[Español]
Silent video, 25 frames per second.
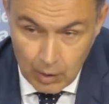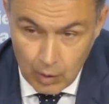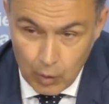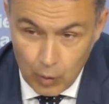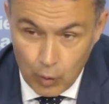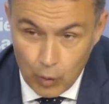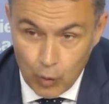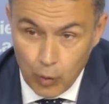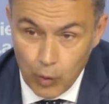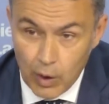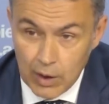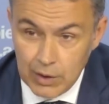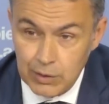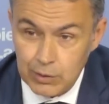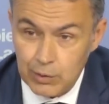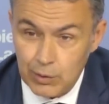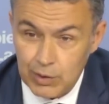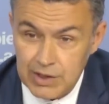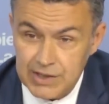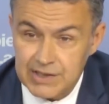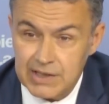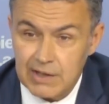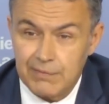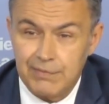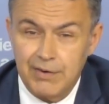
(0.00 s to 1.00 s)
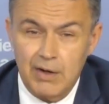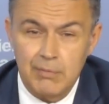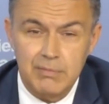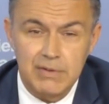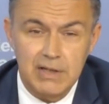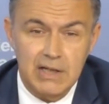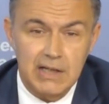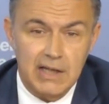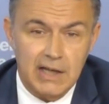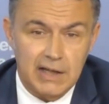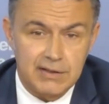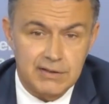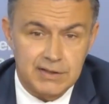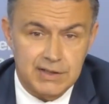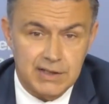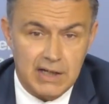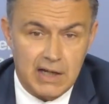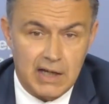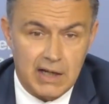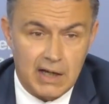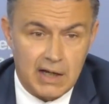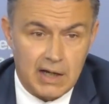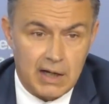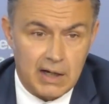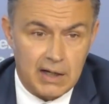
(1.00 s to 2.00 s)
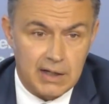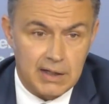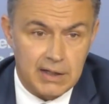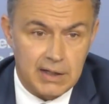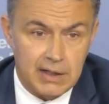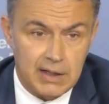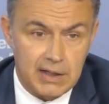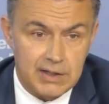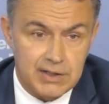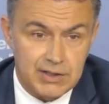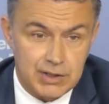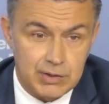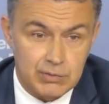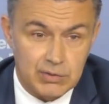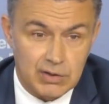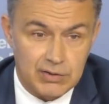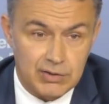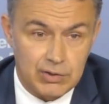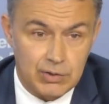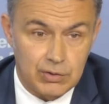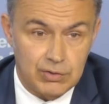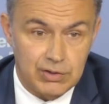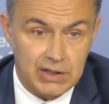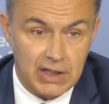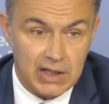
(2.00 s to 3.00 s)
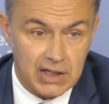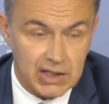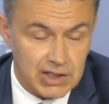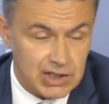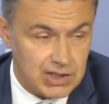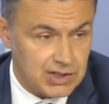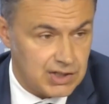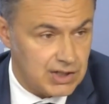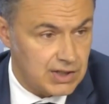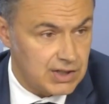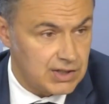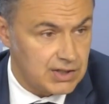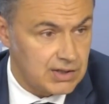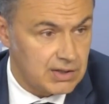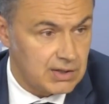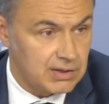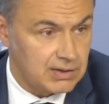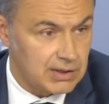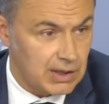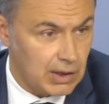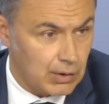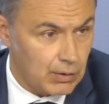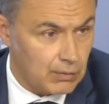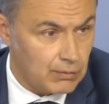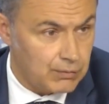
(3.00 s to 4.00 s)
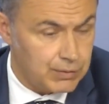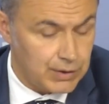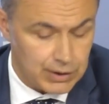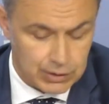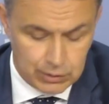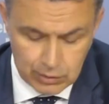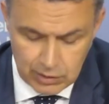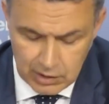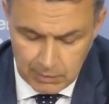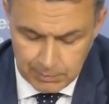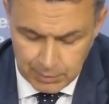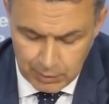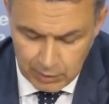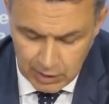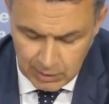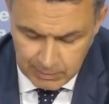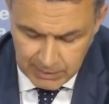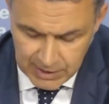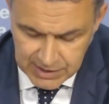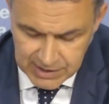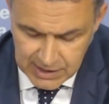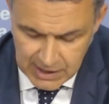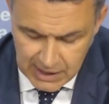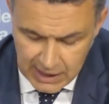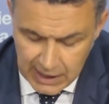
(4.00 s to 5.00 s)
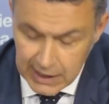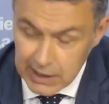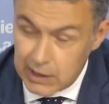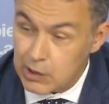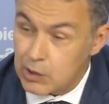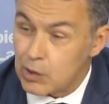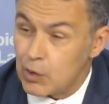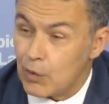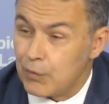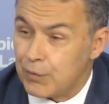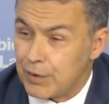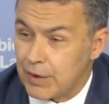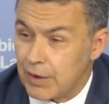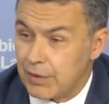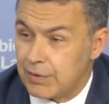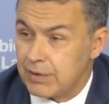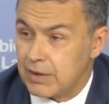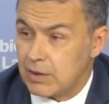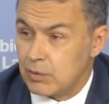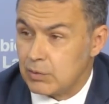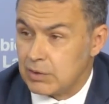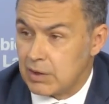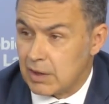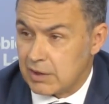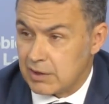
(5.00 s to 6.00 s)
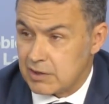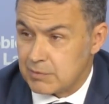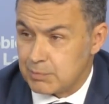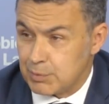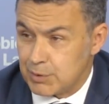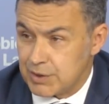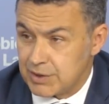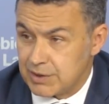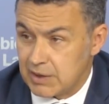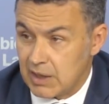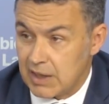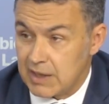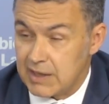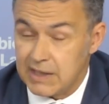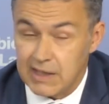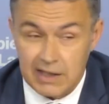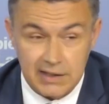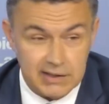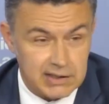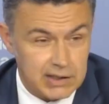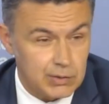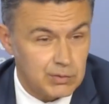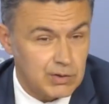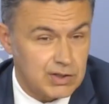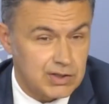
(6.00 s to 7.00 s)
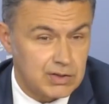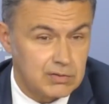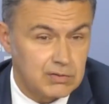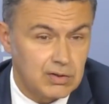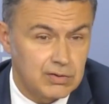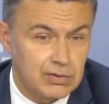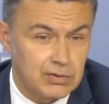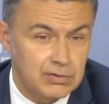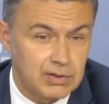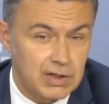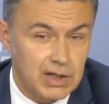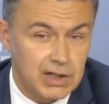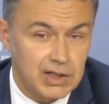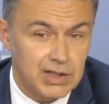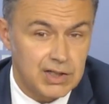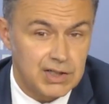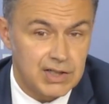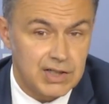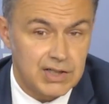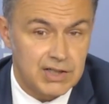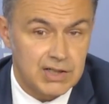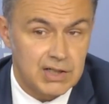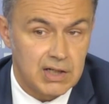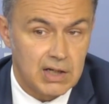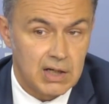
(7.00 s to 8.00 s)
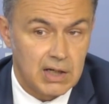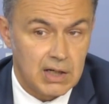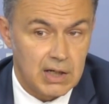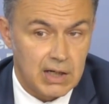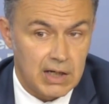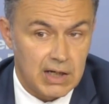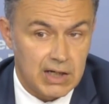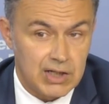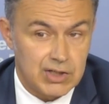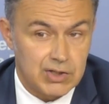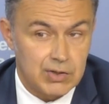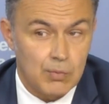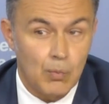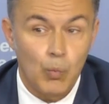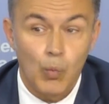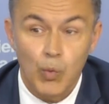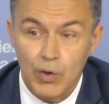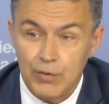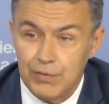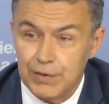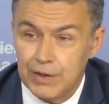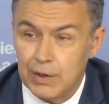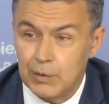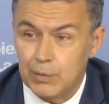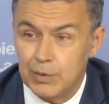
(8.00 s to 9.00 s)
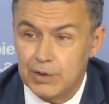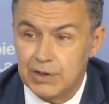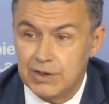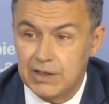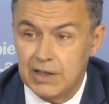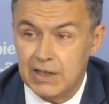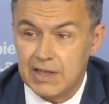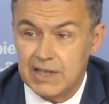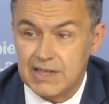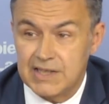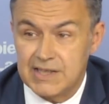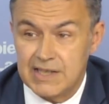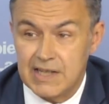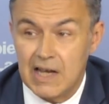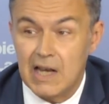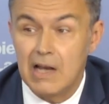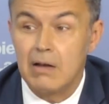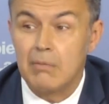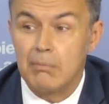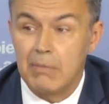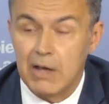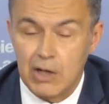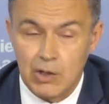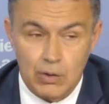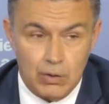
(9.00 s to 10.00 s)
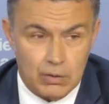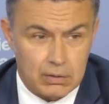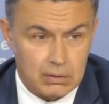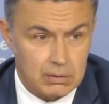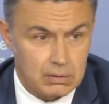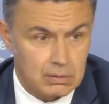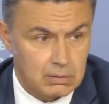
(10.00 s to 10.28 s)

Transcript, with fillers: cuando esa familia entra eh, en situación de crisis, de conflicto, de problemas, hay que ofrecer una respuesta. Y ante una situación de crisis es muy frecuente que sea el menor